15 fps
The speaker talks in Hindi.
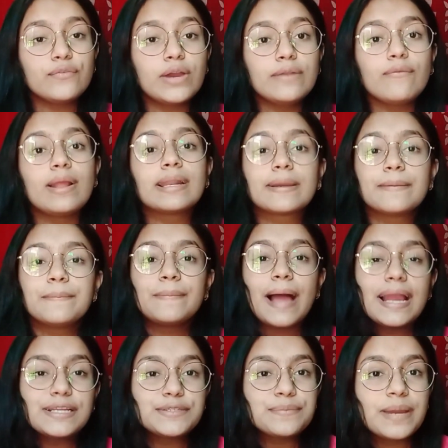एवरीवन वेलकम
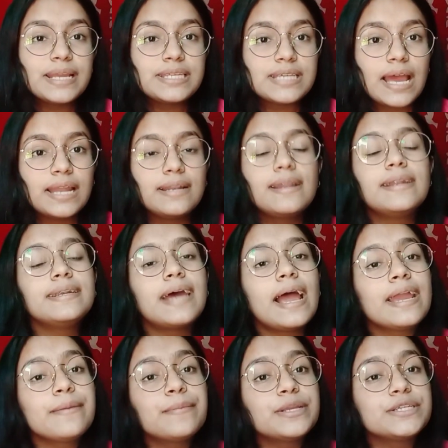बैक टू माय चैनल एंड
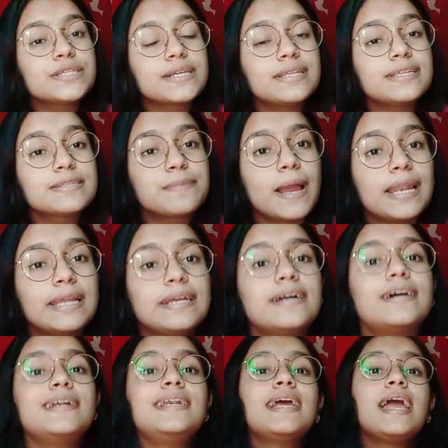आई एम अंशिका
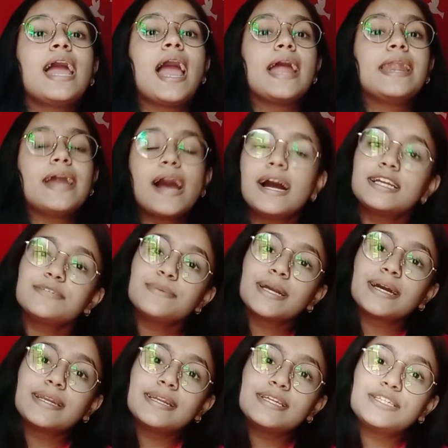स्माइलिंग गर्ल एंड आज
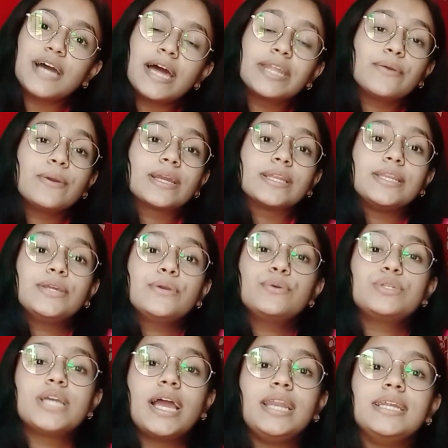मैं करने जा रही हूँ एक
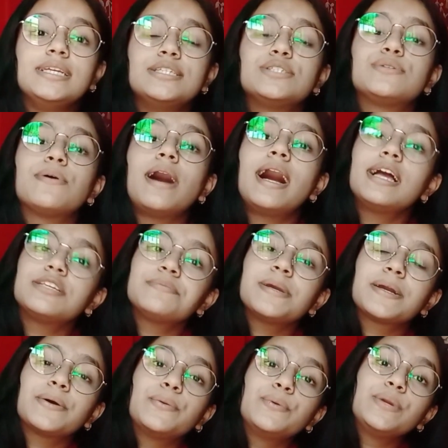न्यू चैलेंज तो आज
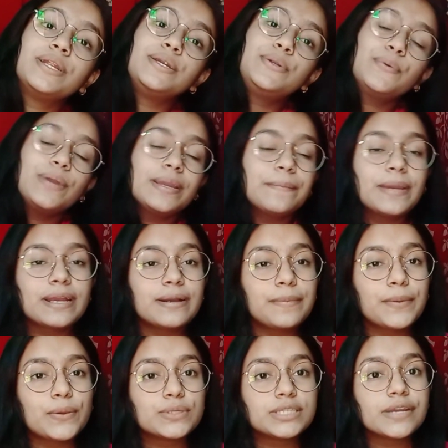मैं करूँगी डूइंग
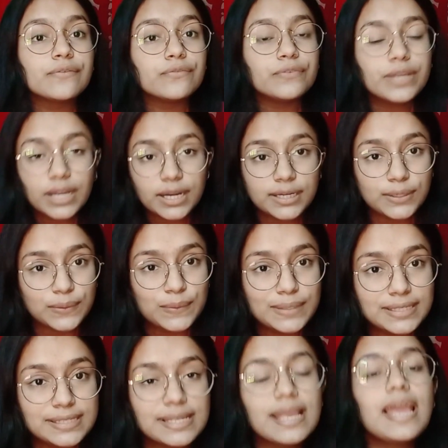मेकअप यूजिंग बियर
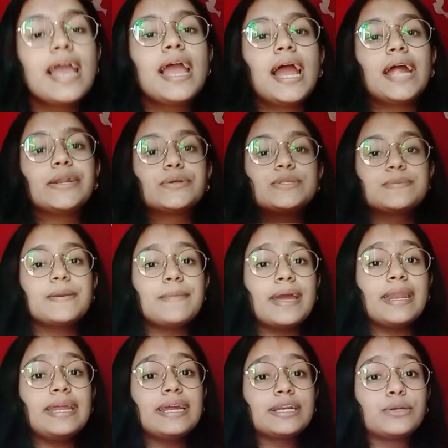टूल्स एंड उसमें
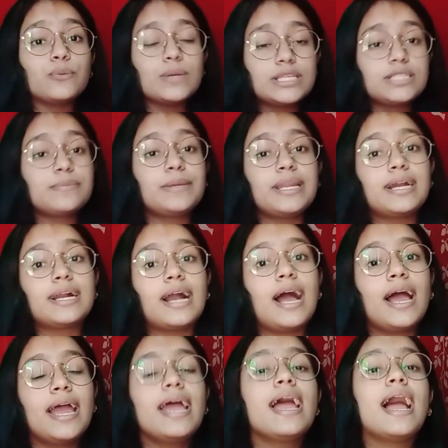मैंने एक ट्विस्ट भी
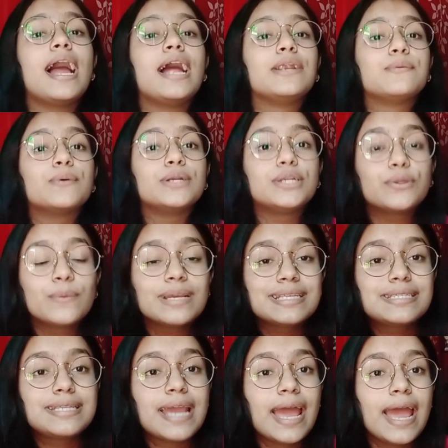रखा है एंड वो
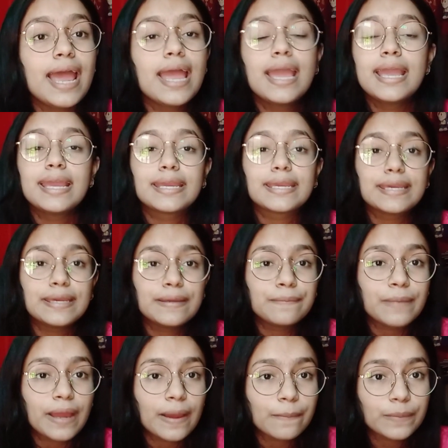ट्विस्ट है कि
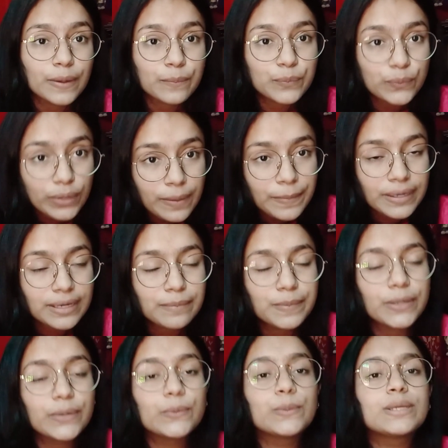मैं अपना पूरा
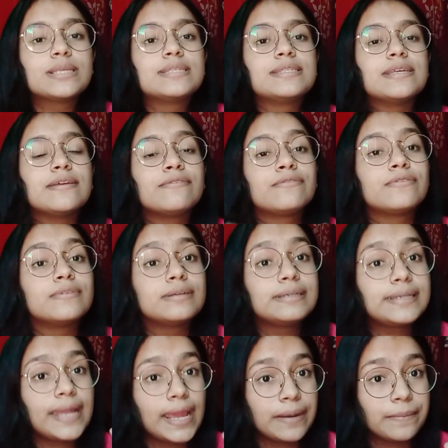मेकअप करूँगी
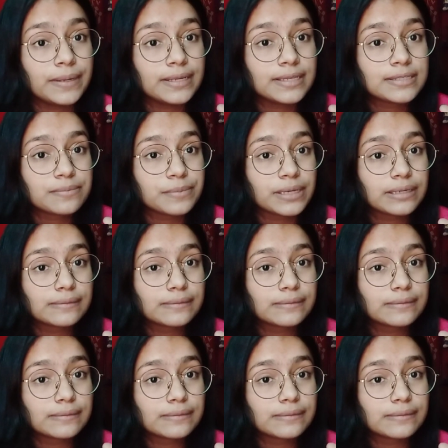सिर्फ टेन मिनट्स